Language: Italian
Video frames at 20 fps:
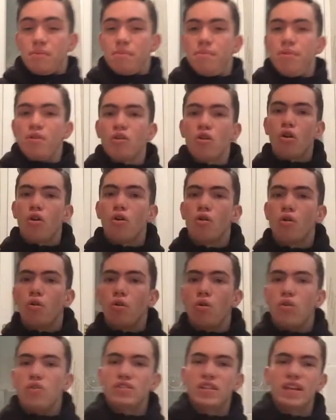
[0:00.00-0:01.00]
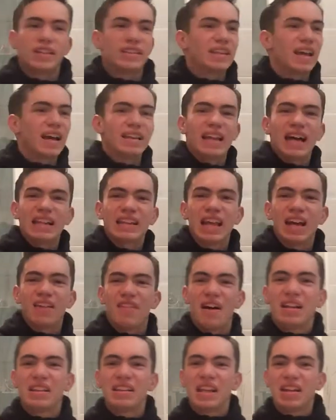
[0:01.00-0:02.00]
però oh, siete andati
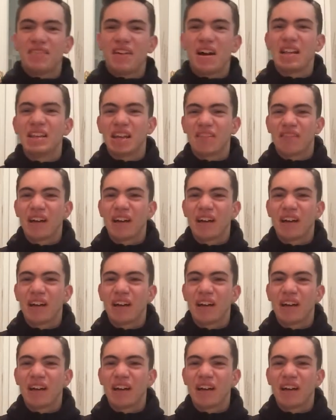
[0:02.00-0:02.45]
avanti, avanti,